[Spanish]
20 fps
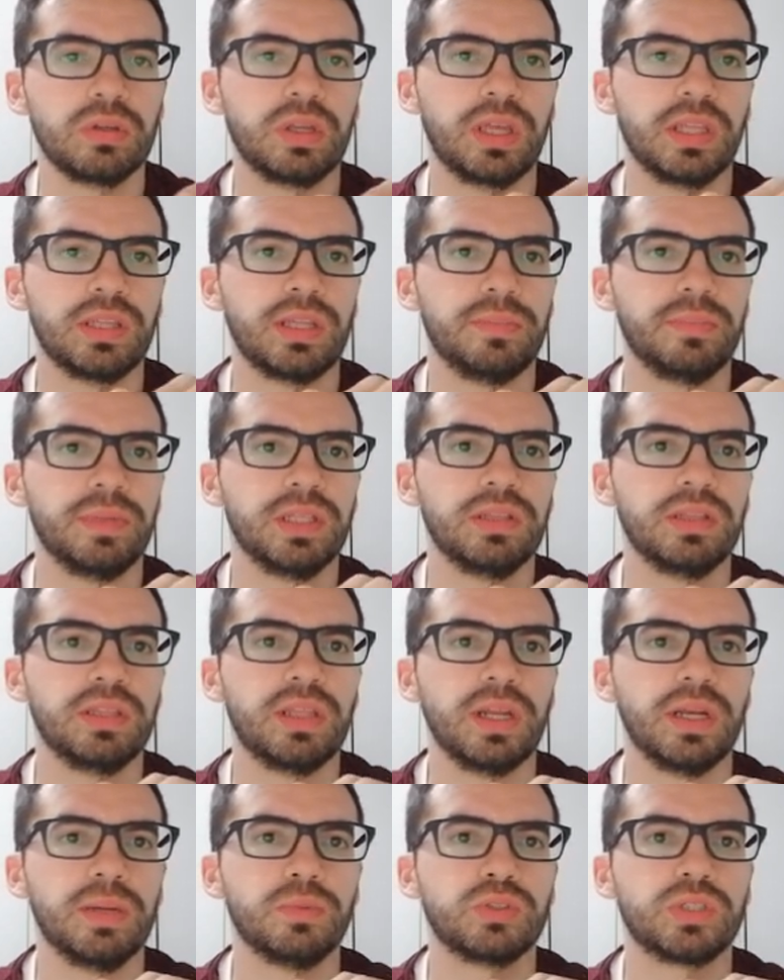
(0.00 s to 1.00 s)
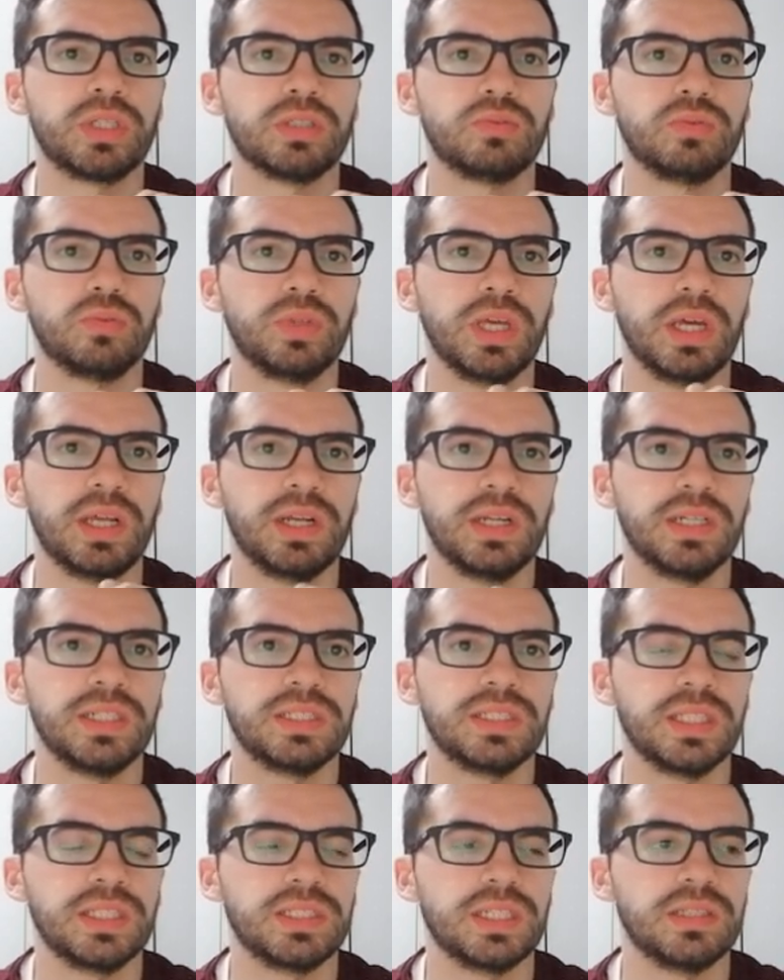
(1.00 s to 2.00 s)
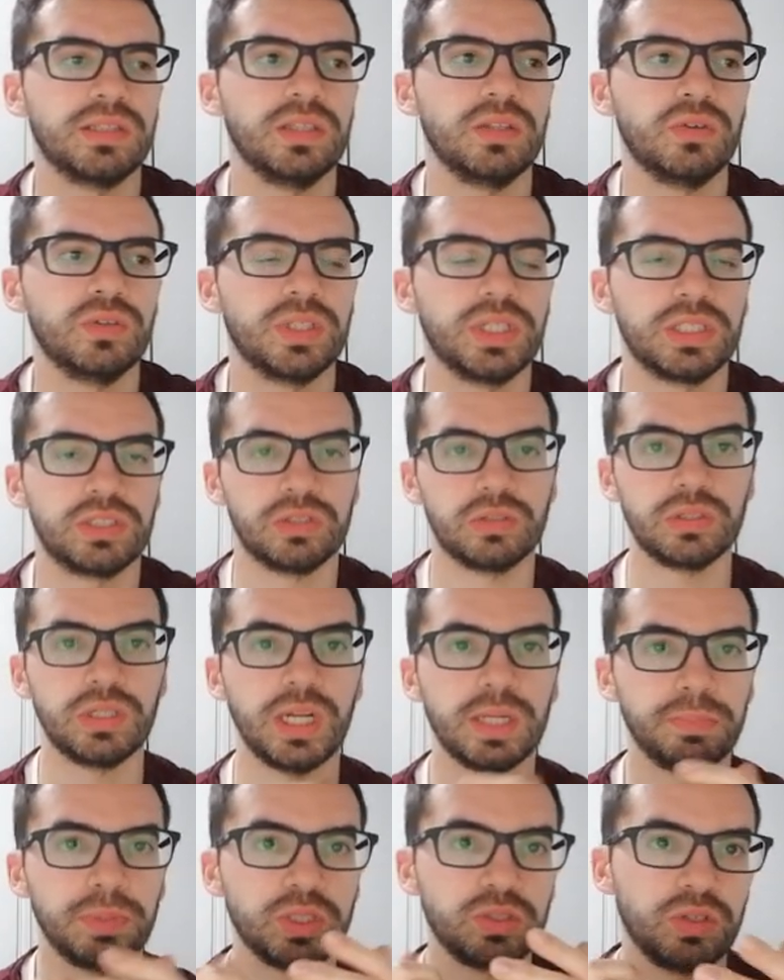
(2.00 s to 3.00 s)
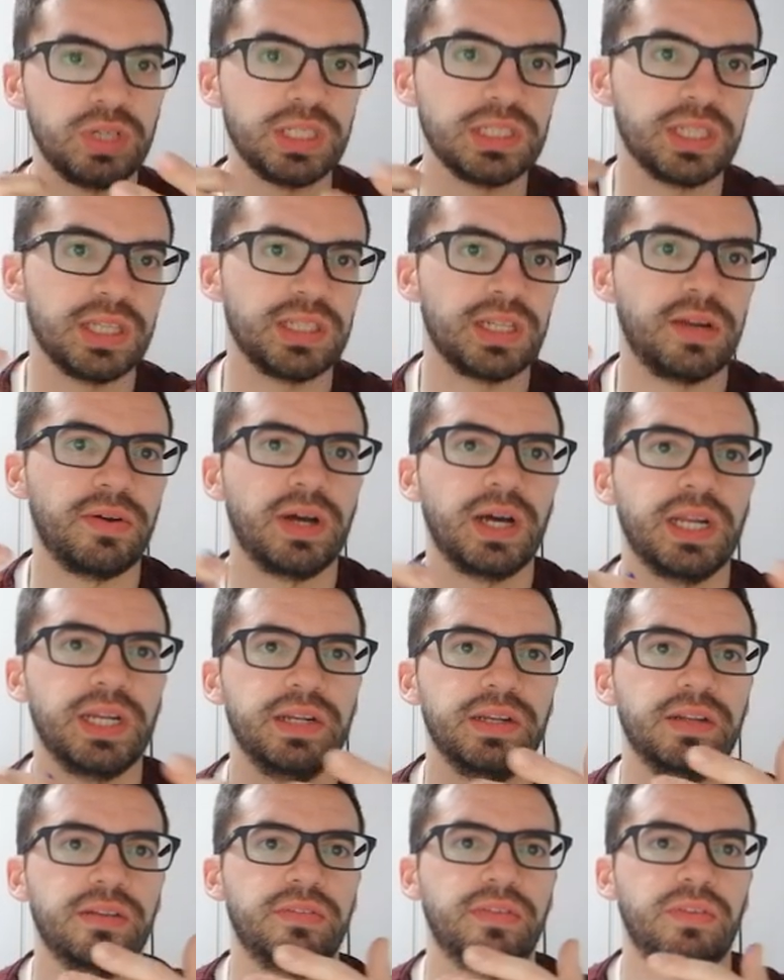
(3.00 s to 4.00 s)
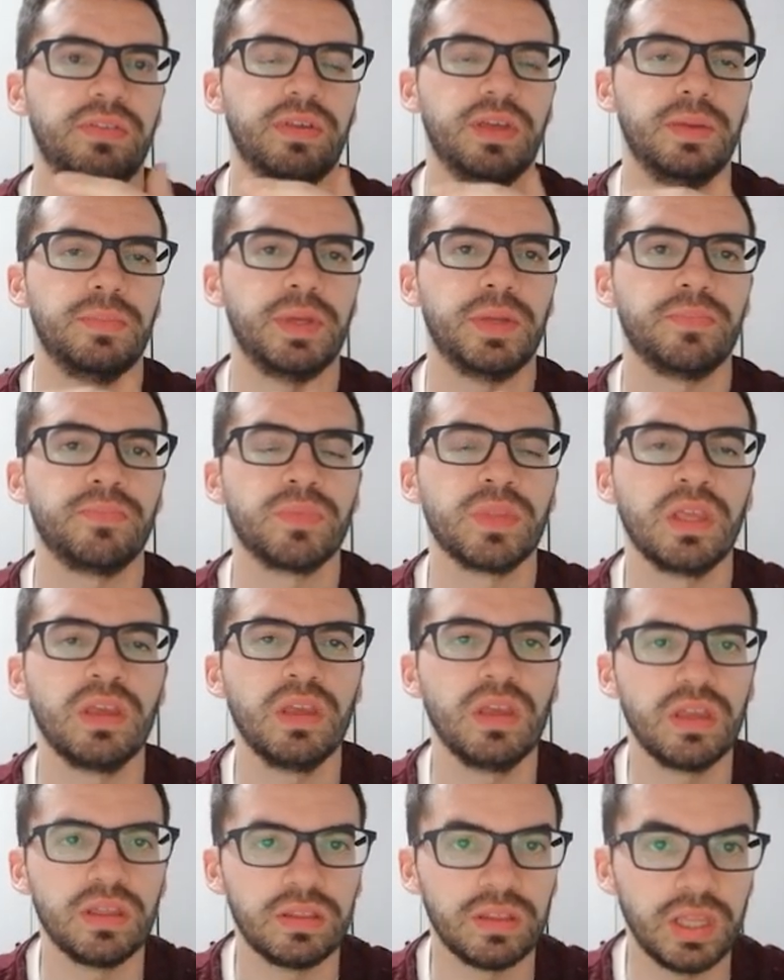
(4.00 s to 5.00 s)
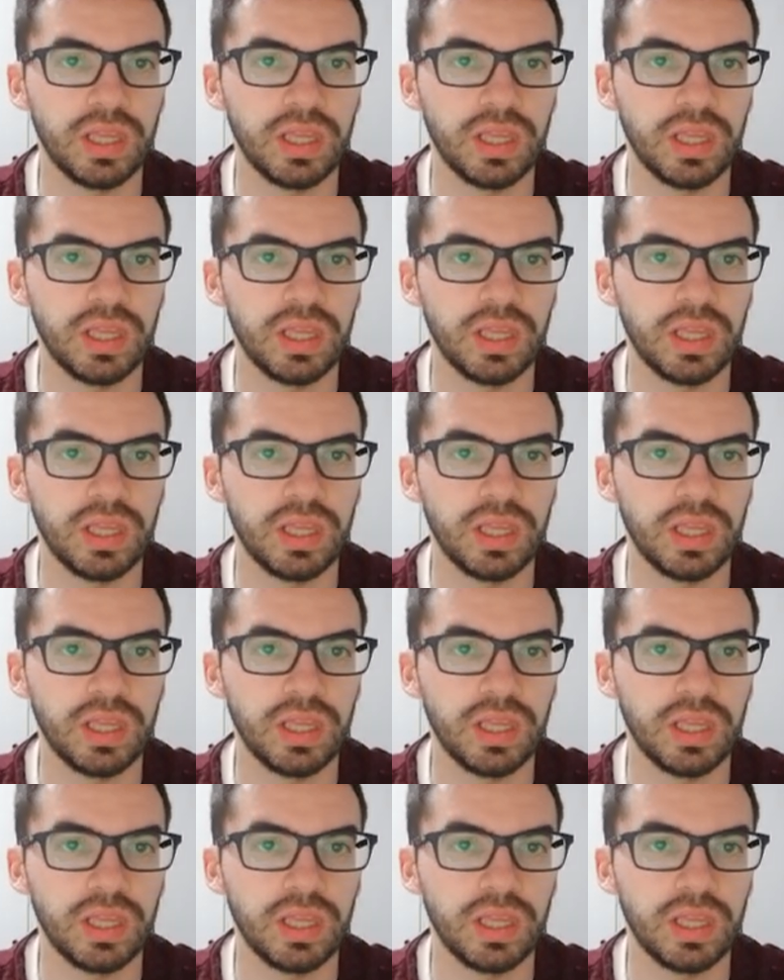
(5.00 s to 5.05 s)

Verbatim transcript: que también tenemos que estudiar en este sentido y son las personas que trabajan en el CCM.